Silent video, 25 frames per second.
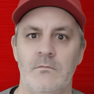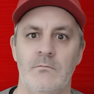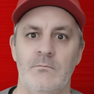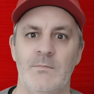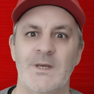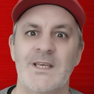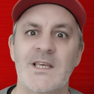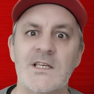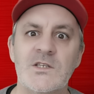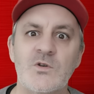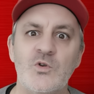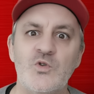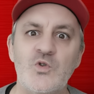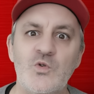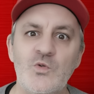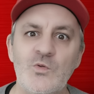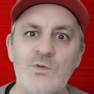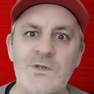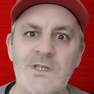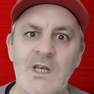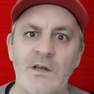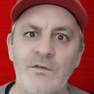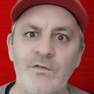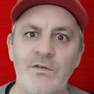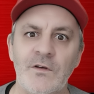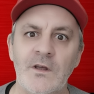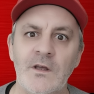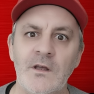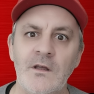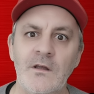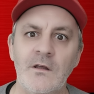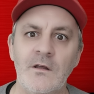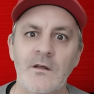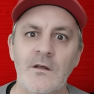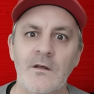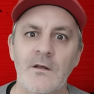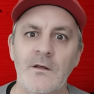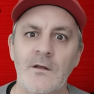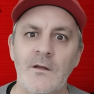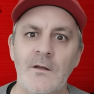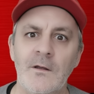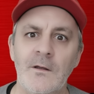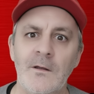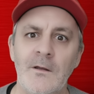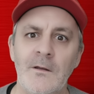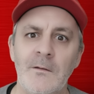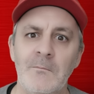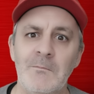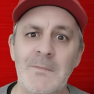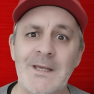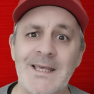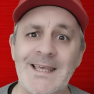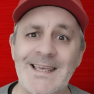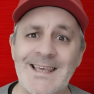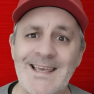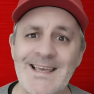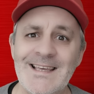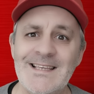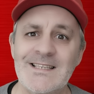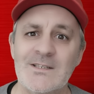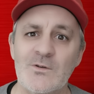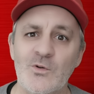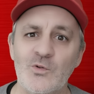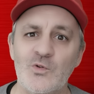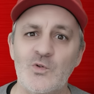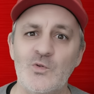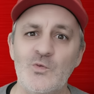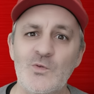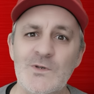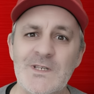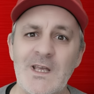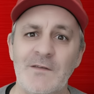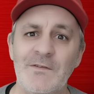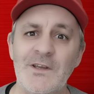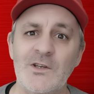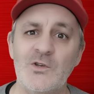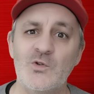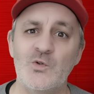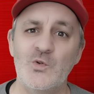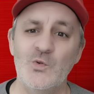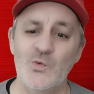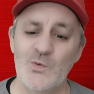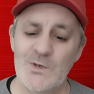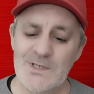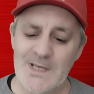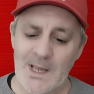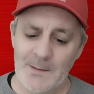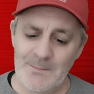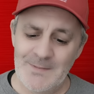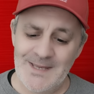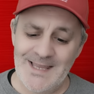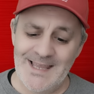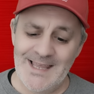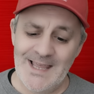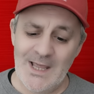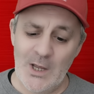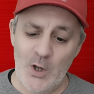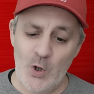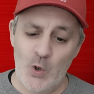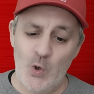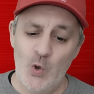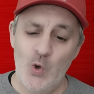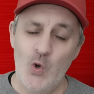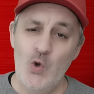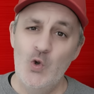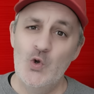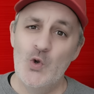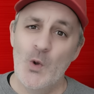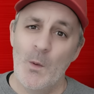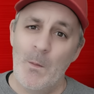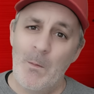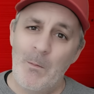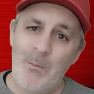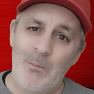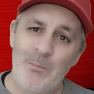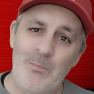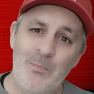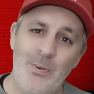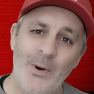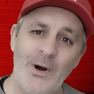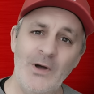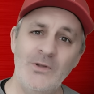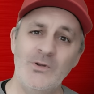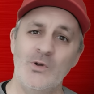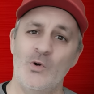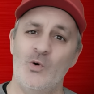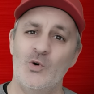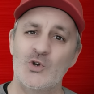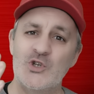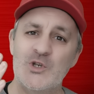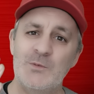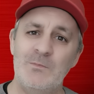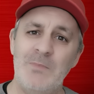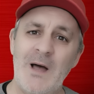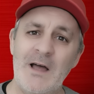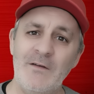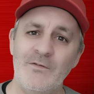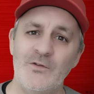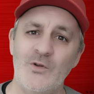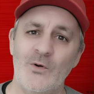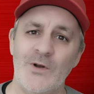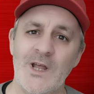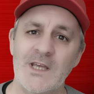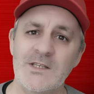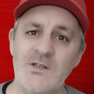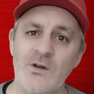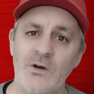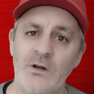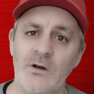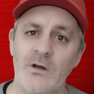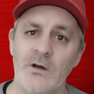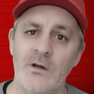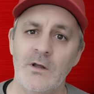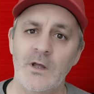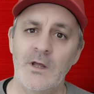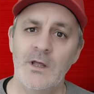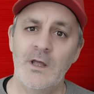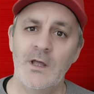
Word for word: mais qu'est-ce que tu nous as fait mais qu'est-ce que tu nous as fait Tu nous as mis une bonne grosse baffe dans la gueule.